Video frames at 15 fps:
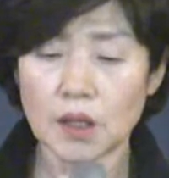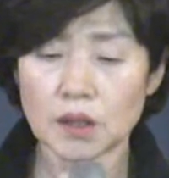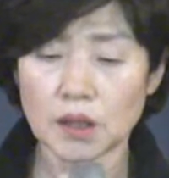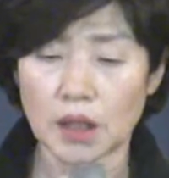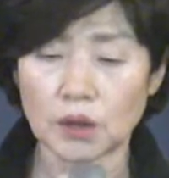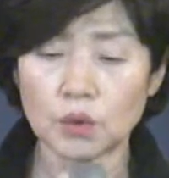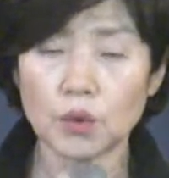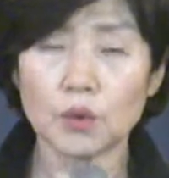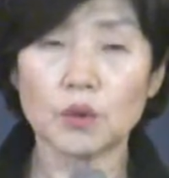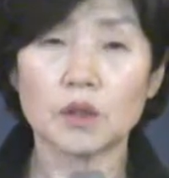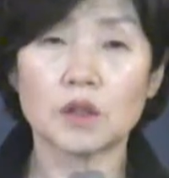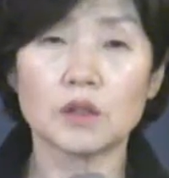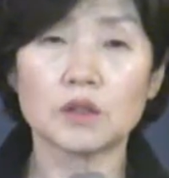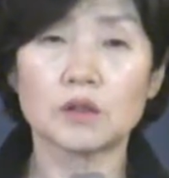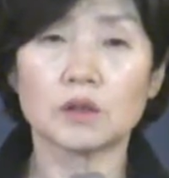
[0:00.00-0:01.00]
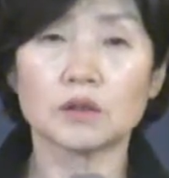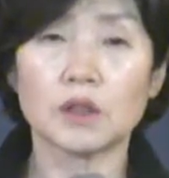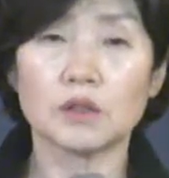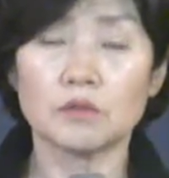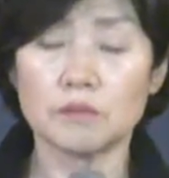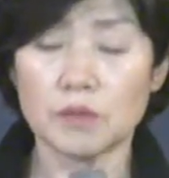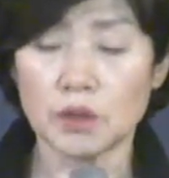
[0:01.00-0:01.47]
자동으로
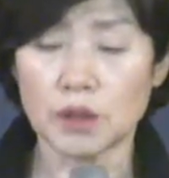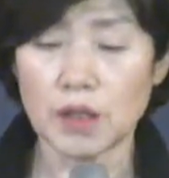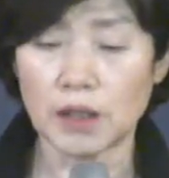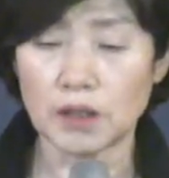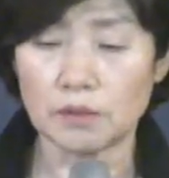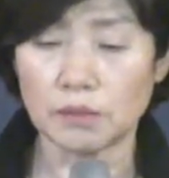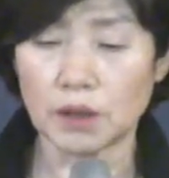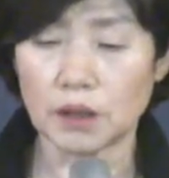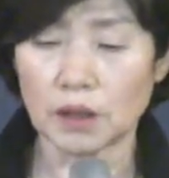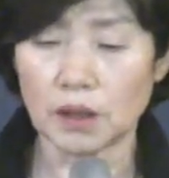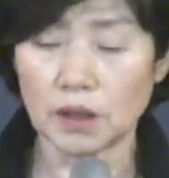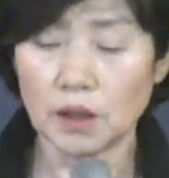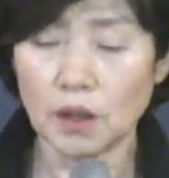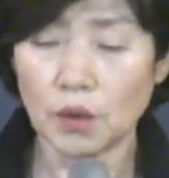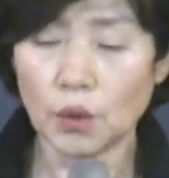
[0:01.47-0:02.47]
결정된 운명이 아닙니다.